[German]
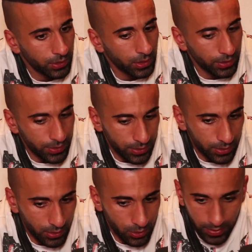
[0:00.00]
Der
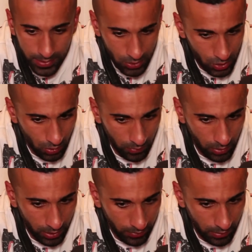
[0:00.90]
ist, äh, ich weiß nicht genau,
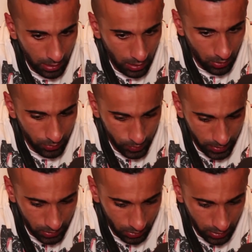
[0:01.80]
wo er herkommt, ich
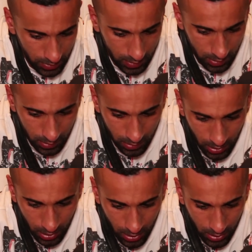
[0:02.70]
weiß nur, er ist äh,
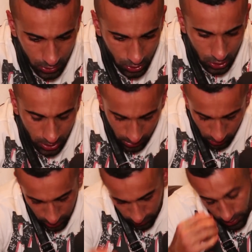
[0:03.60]
Tschetschene
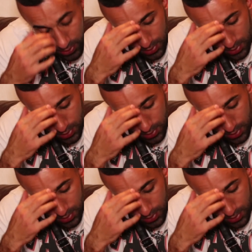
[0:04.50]
und er war eine